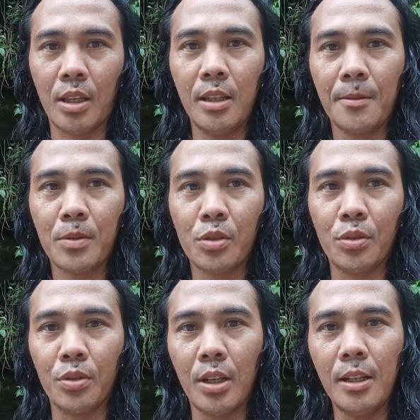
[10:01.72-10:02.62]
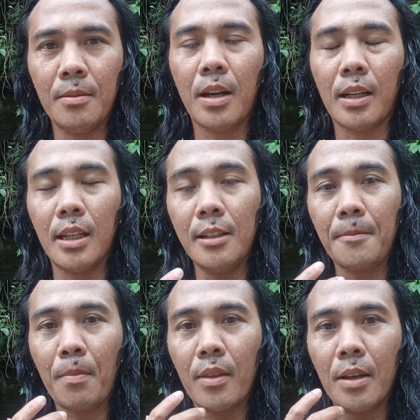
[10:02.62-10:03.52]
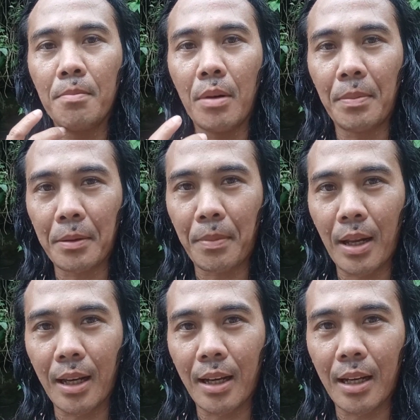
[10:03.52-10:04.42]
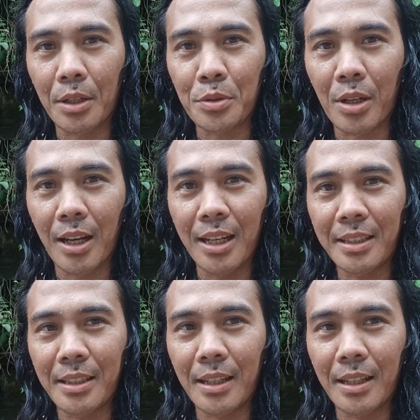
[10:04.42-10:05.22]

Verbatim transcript: Okay? So, yan. Again, Mapagpalang araw sa lahat.